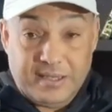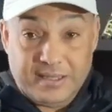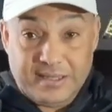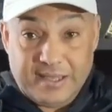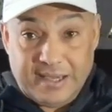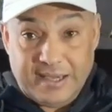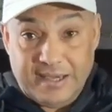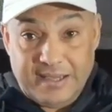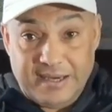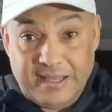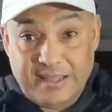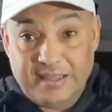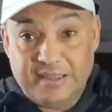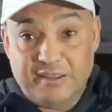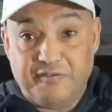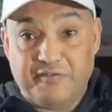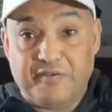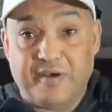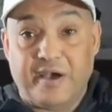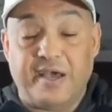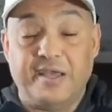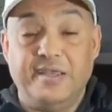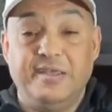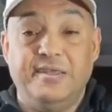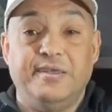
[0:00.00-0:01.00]
مغير
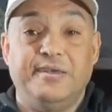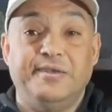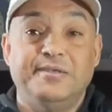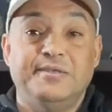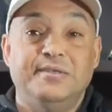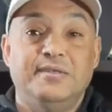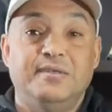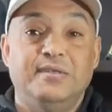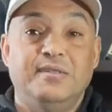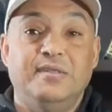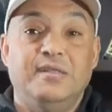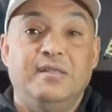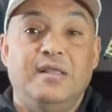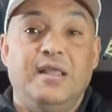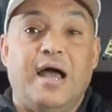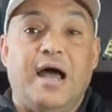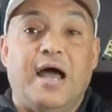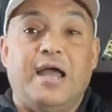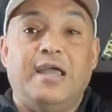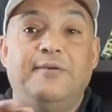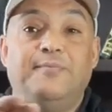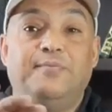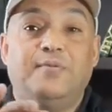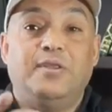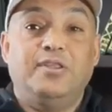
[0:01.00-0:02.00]
تغييرات دفاعيه
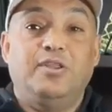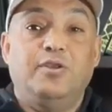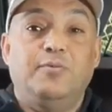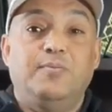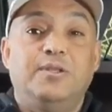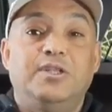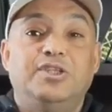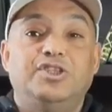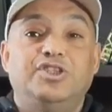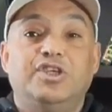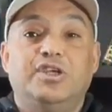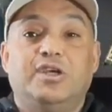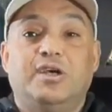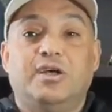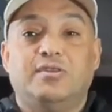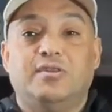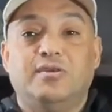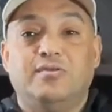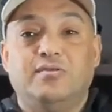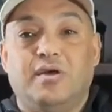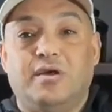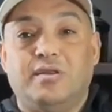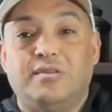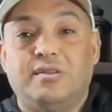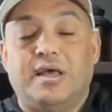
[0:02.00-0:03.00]
هيبتدي
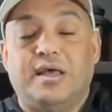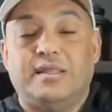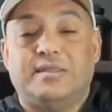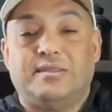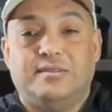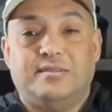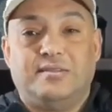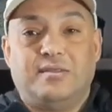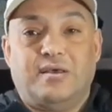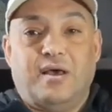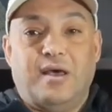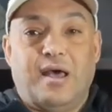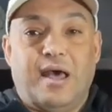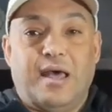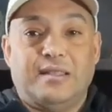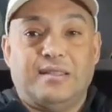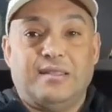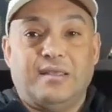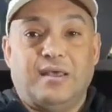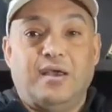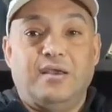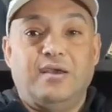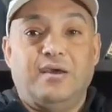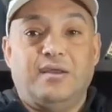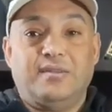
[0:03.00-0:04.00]
بلجيكا تضغط
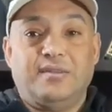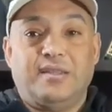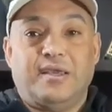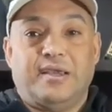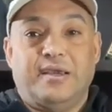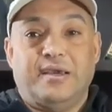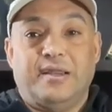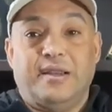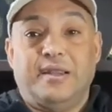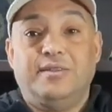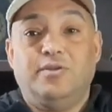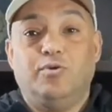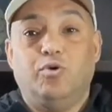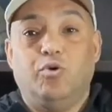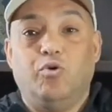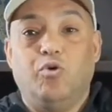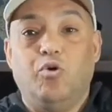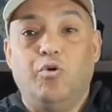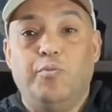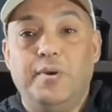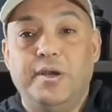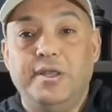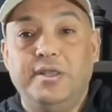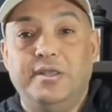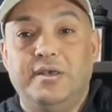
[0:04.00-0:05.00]
هتغير
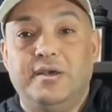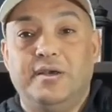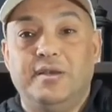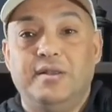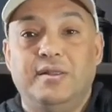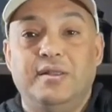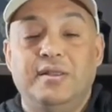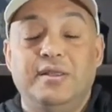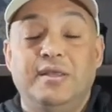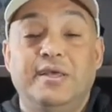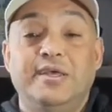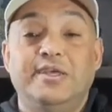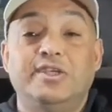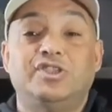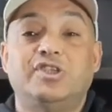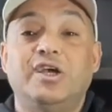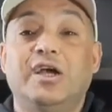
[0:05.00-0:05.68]
تغييرات هجوميه